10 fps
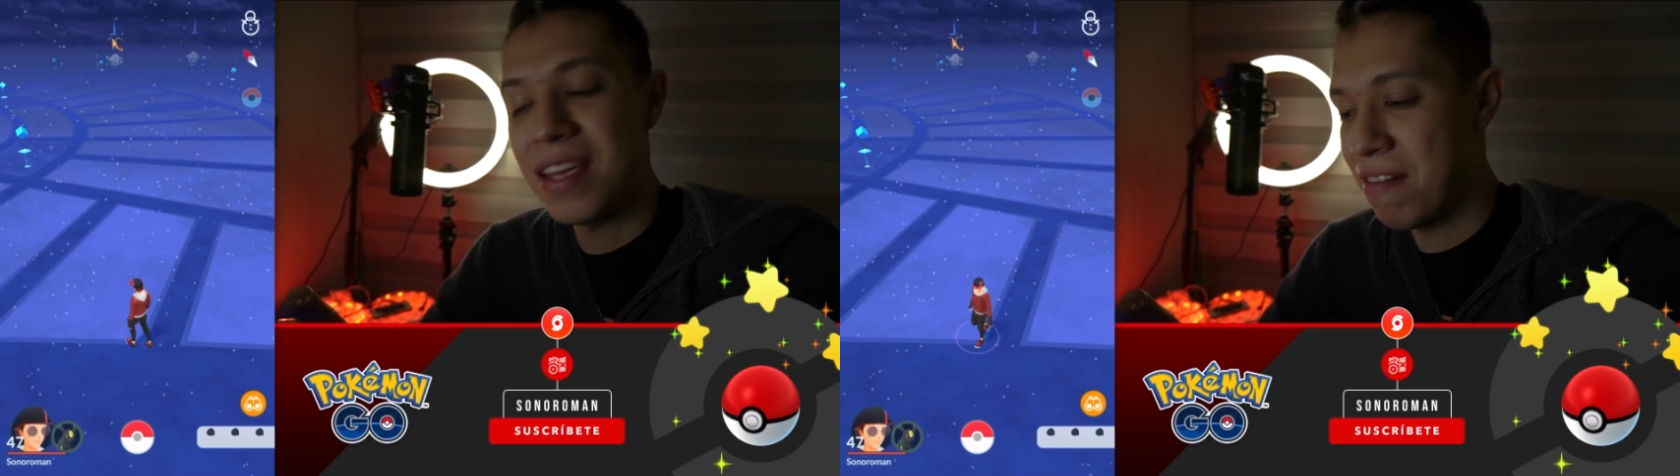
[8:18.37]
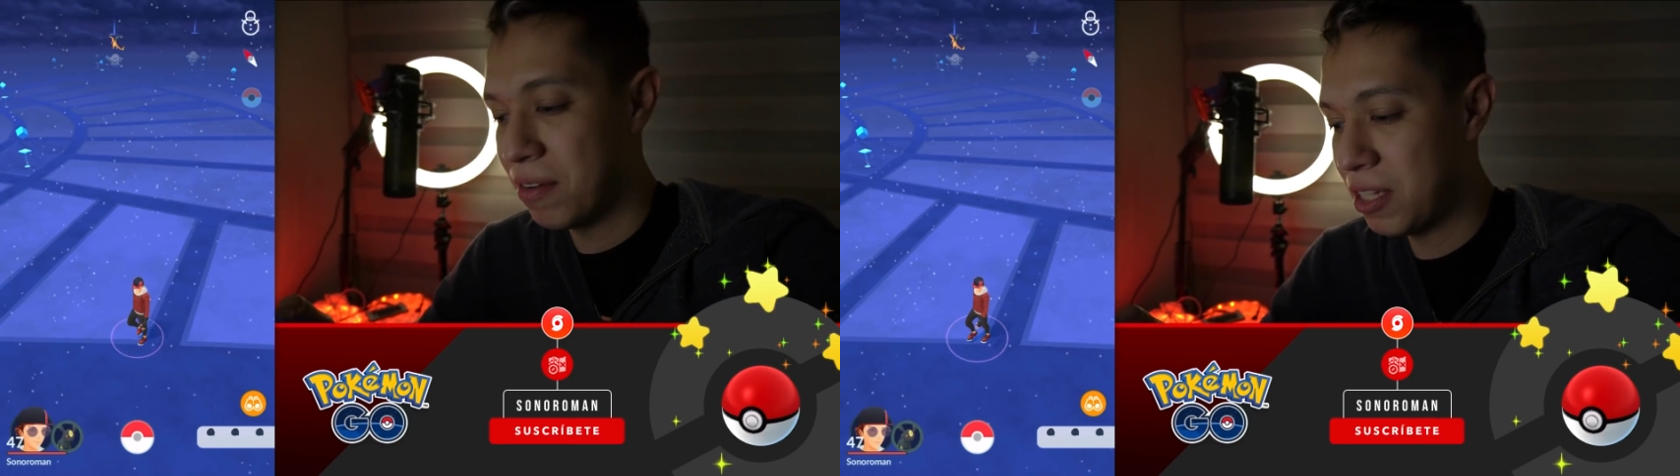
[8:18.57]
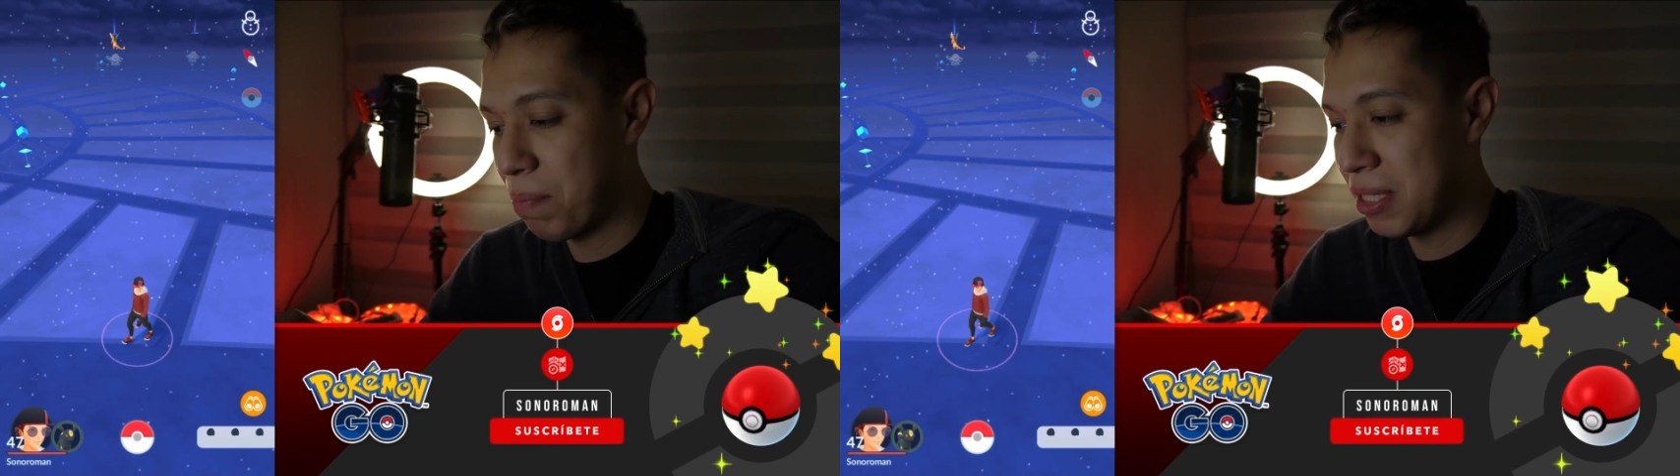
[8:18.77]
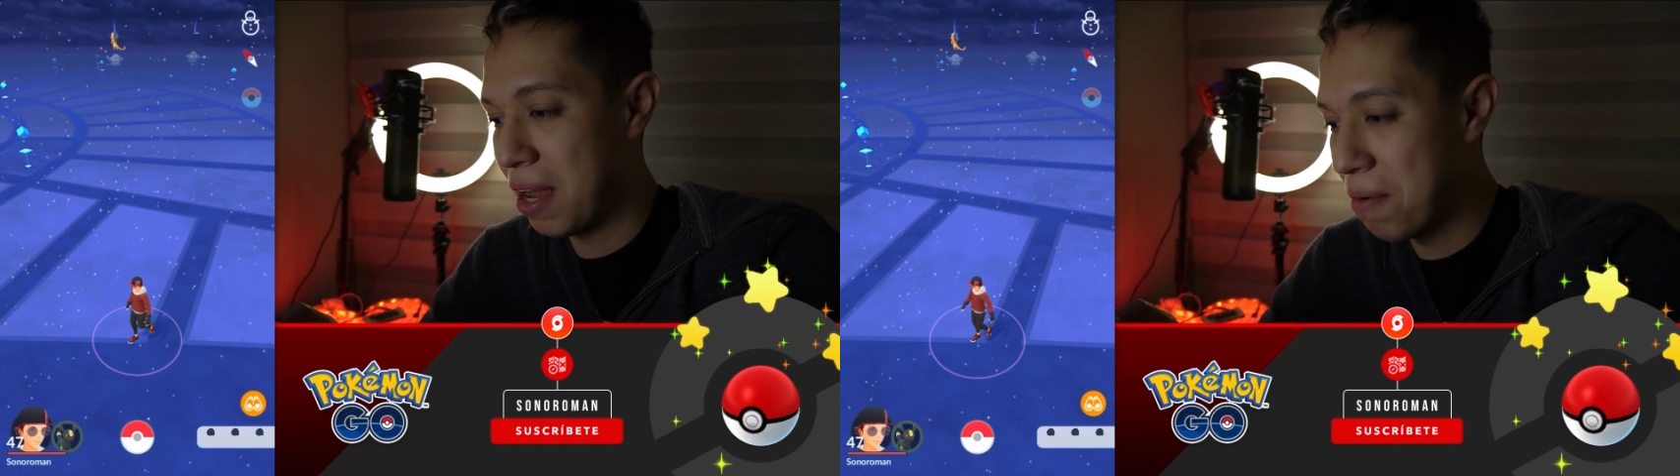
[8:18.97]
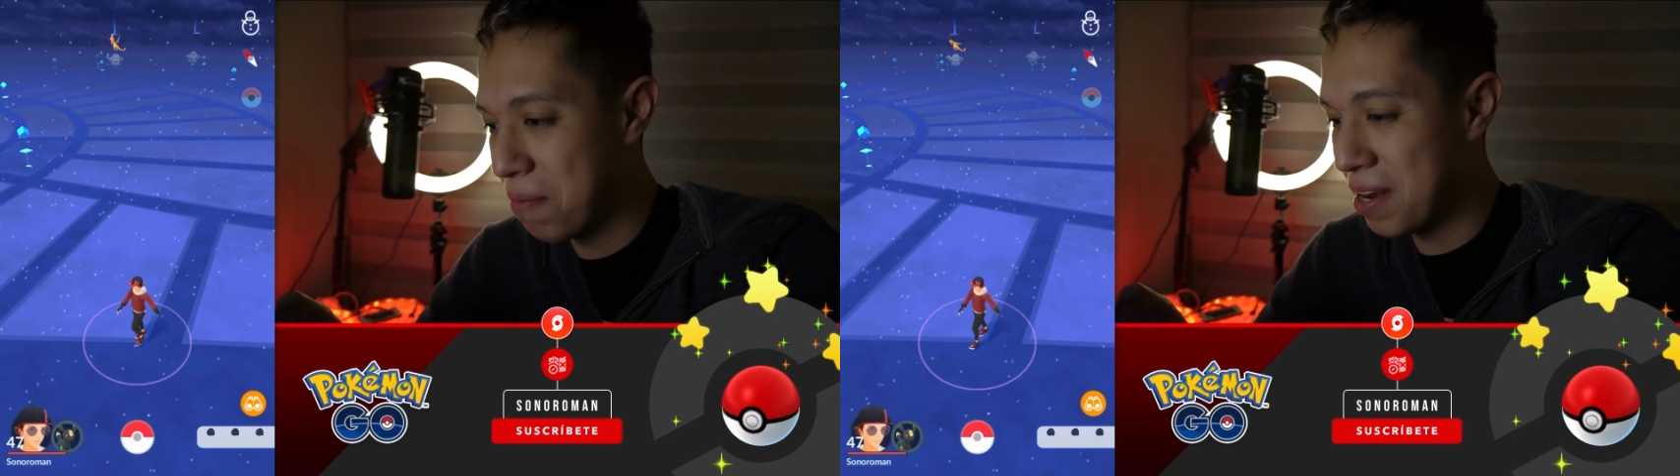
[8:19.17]
y vamos a
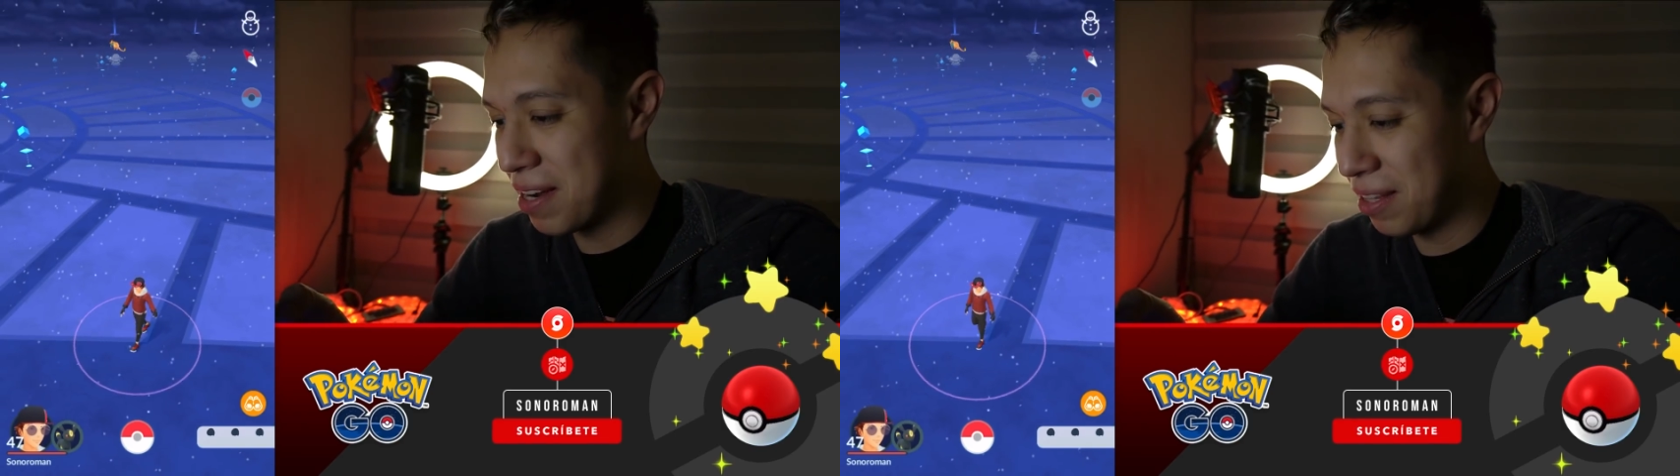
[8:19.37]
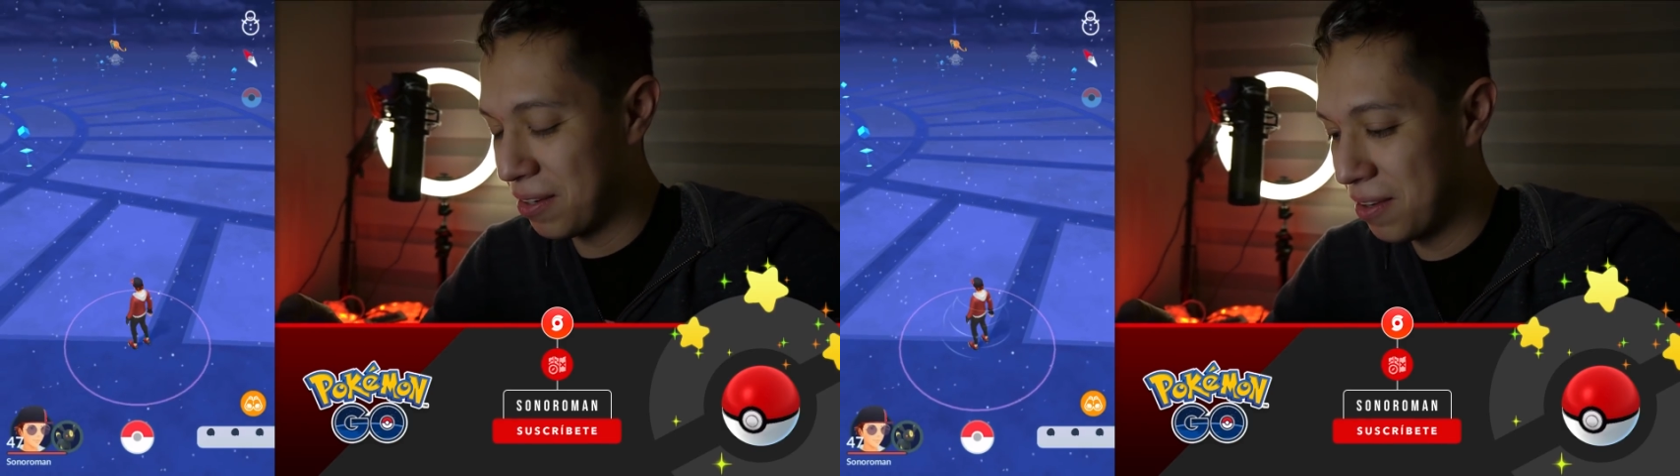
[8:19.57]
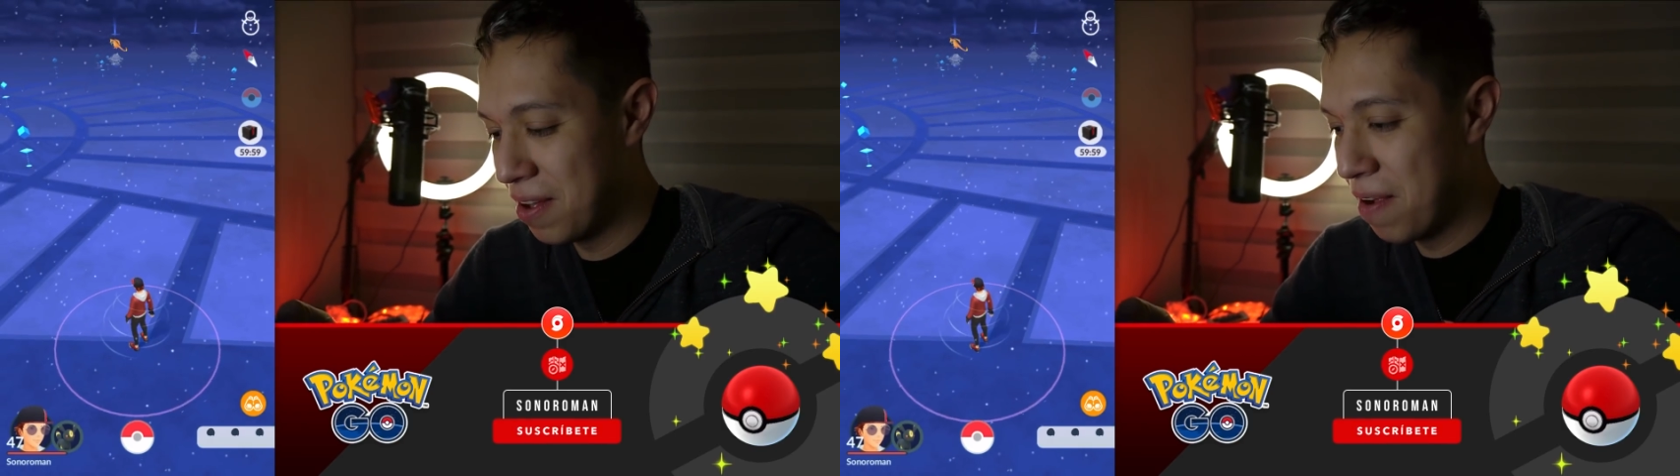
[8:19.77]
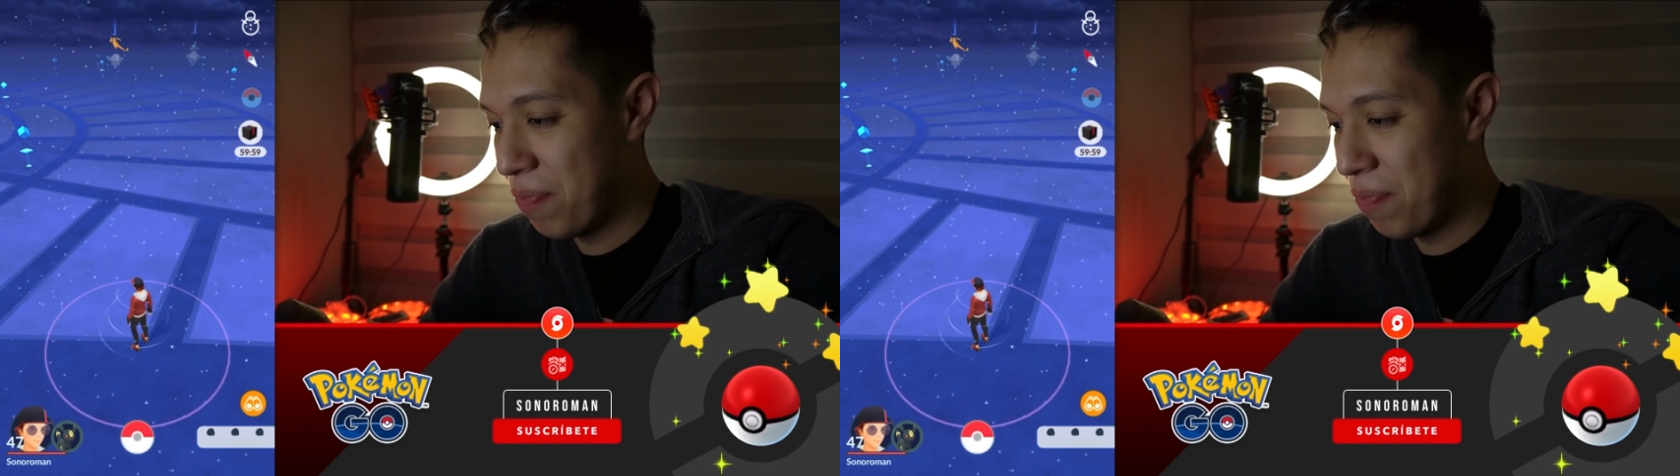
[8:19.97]
pasar un buen rato